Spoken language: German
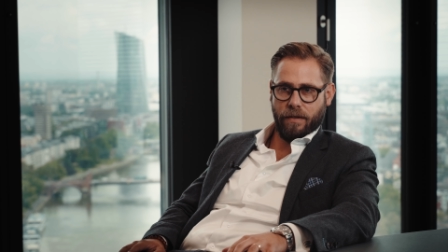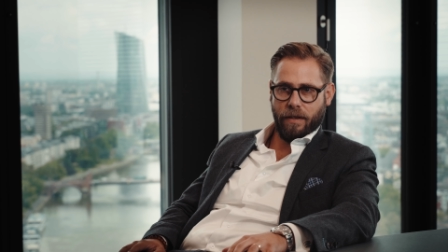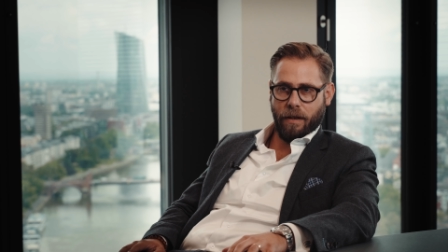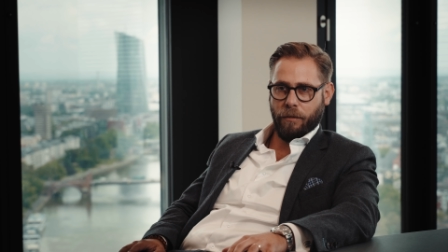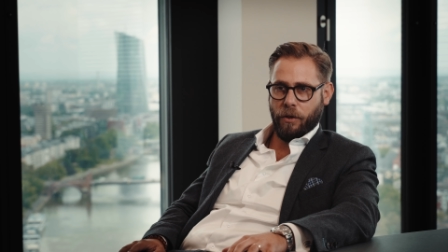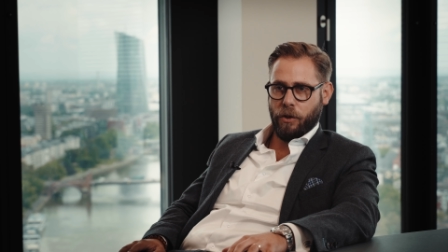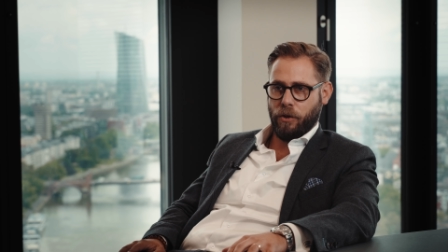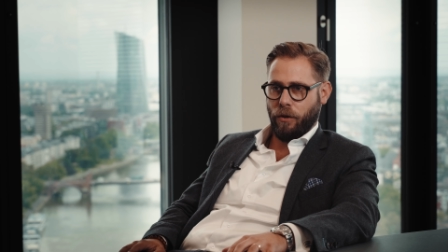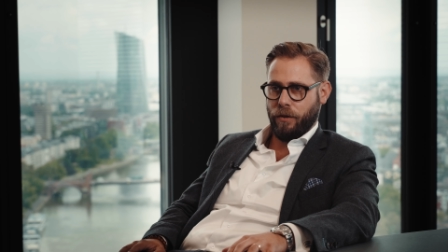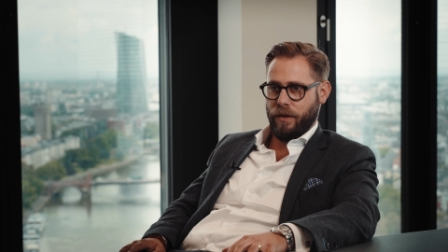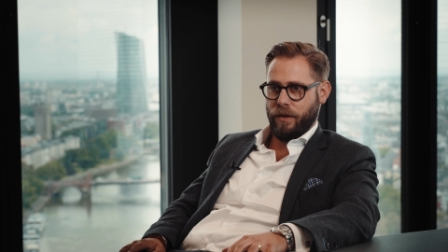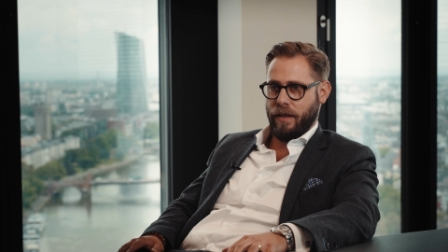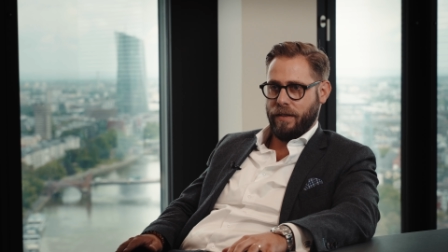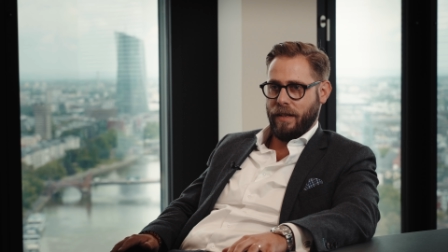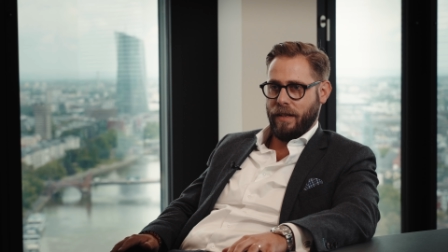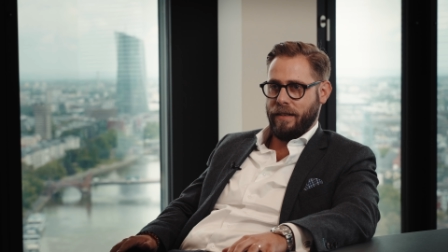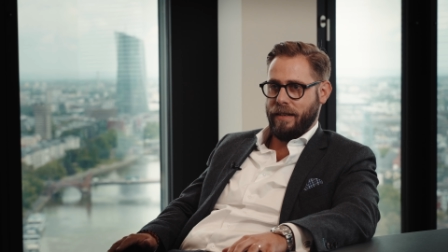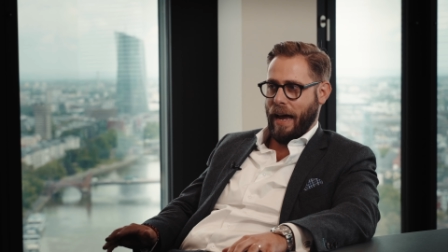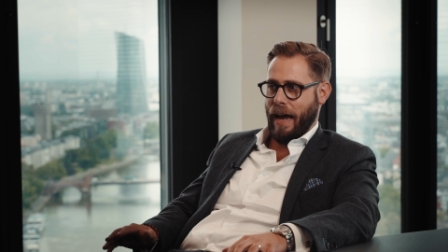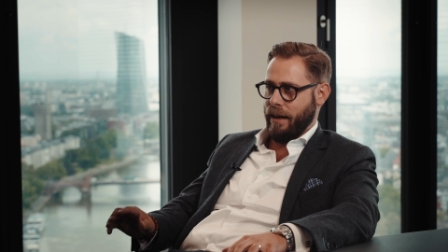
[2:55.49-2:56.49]
Sie haben die Chance
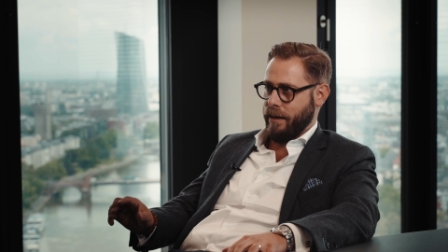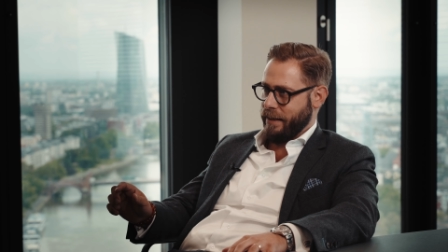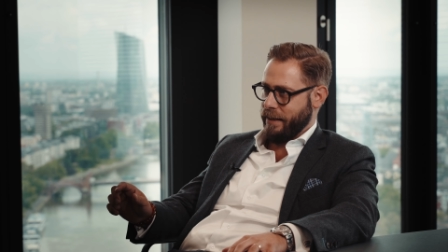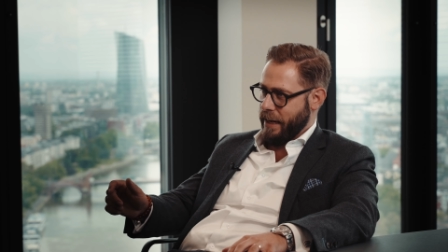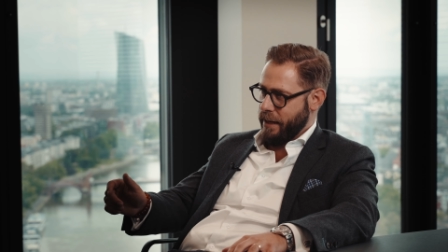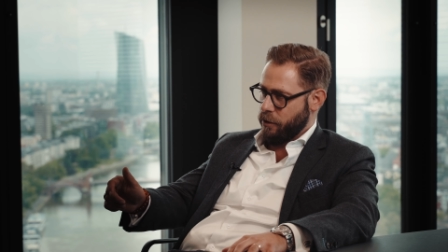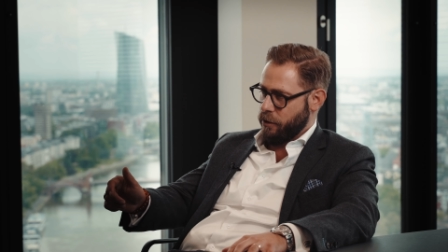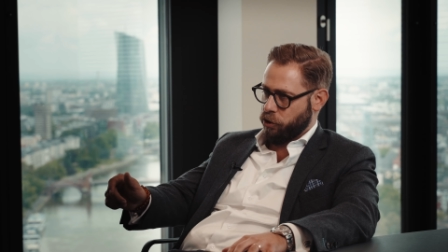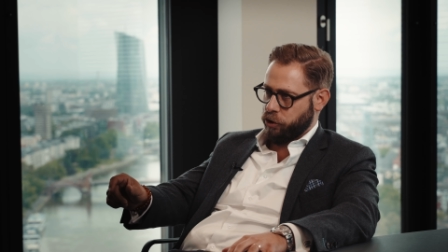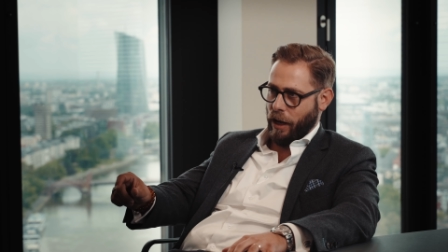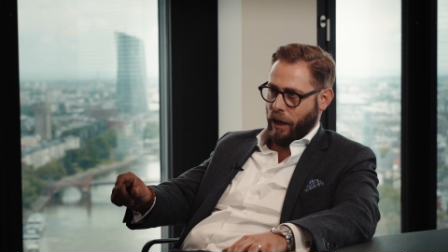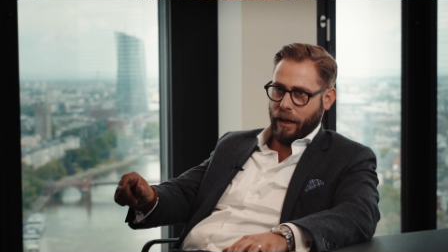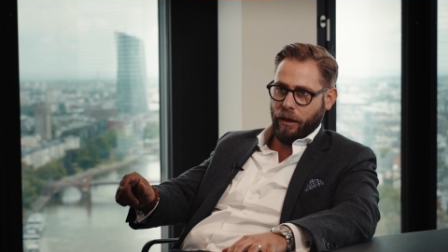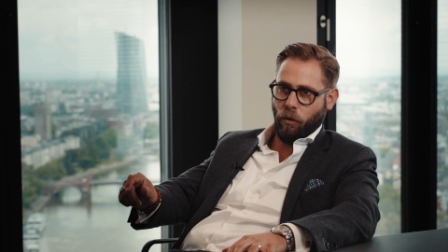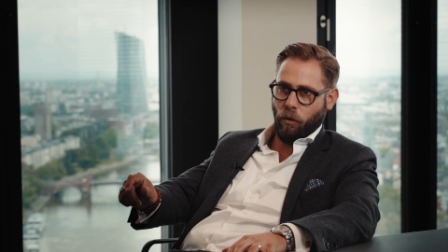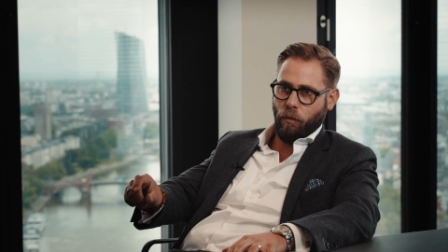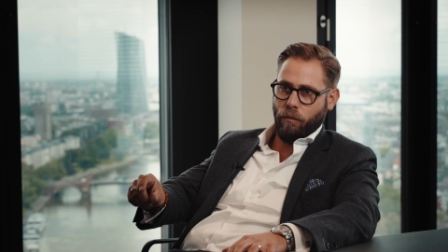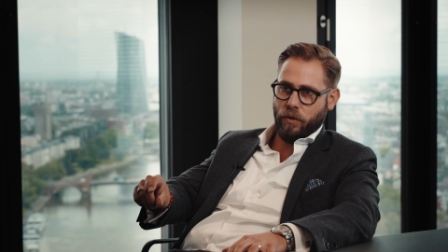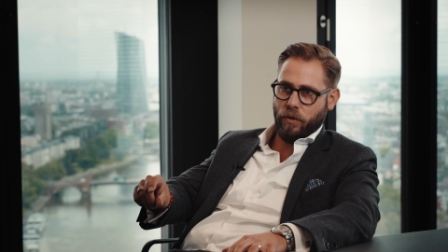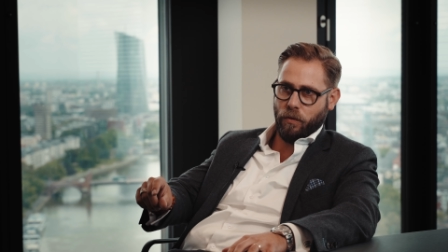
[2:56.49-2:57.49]
tatsächlich jeden Stein
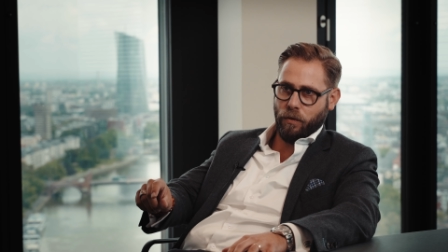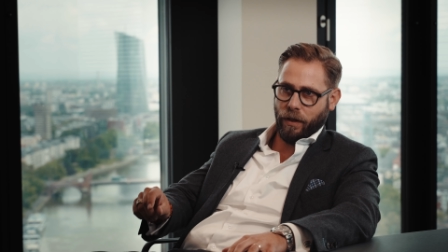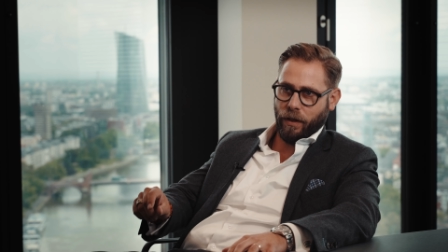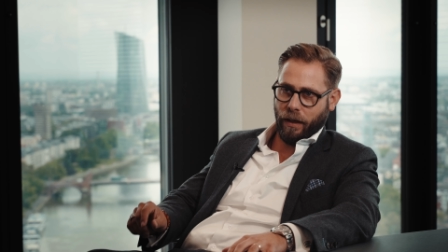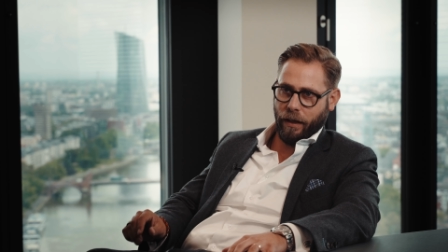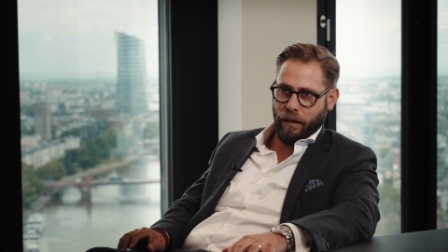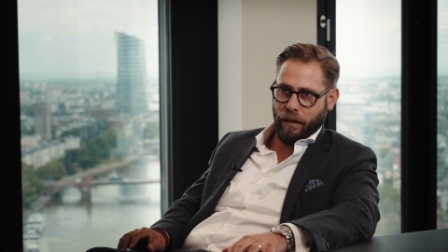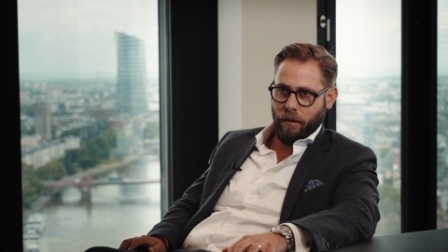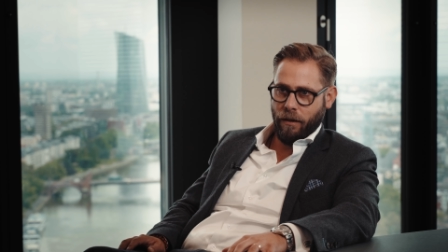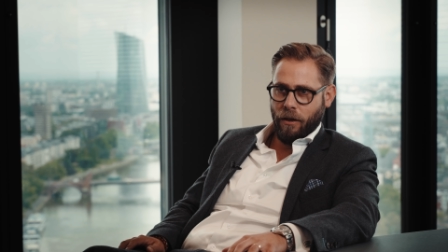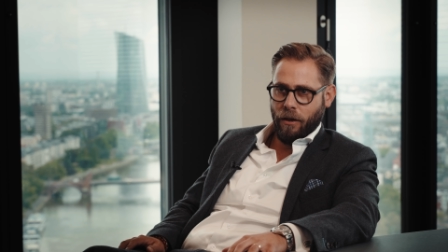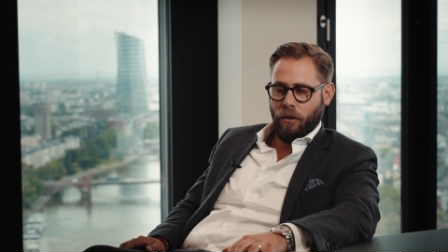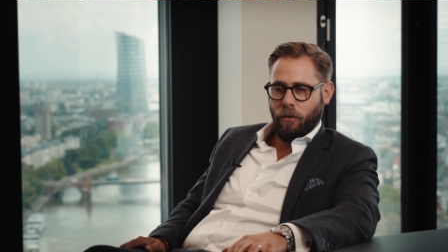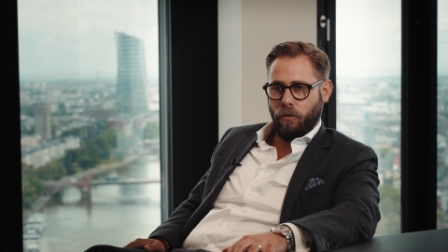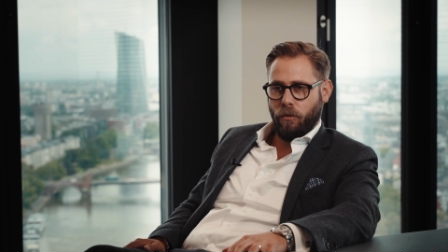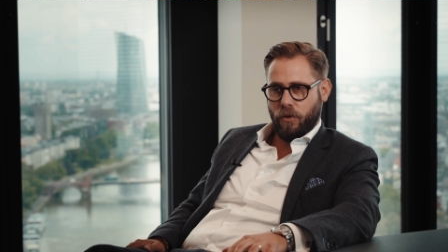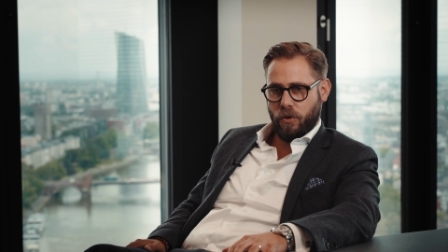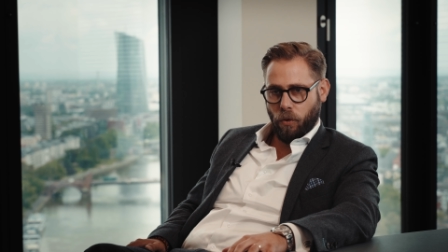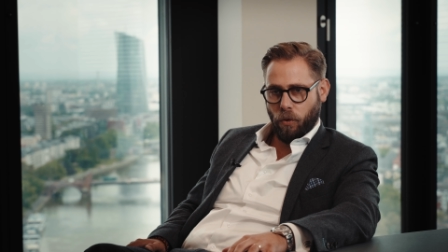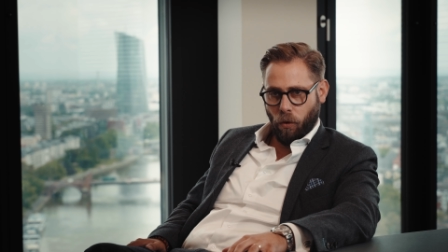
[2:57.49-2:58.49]
rumzudrehen
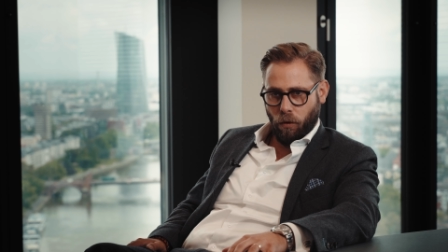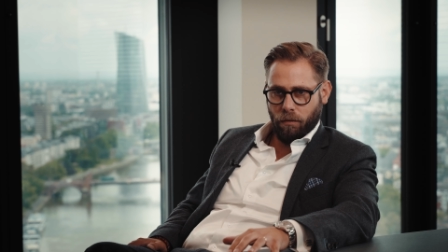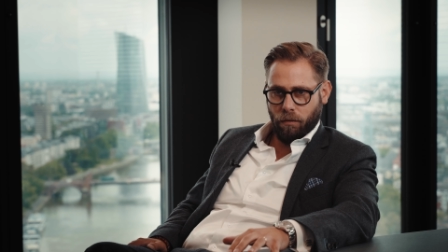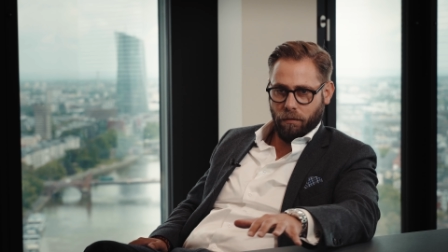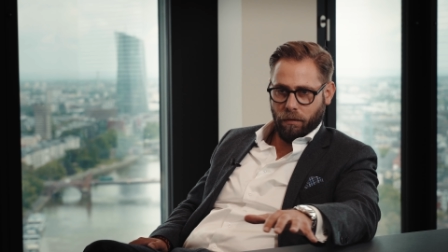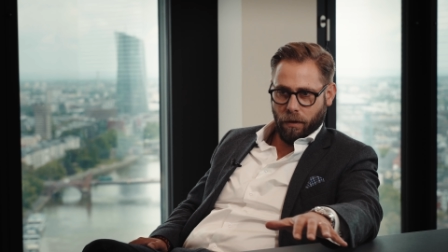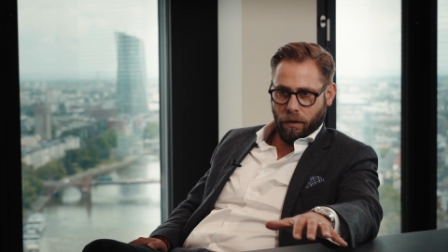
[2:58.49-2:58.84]
und so,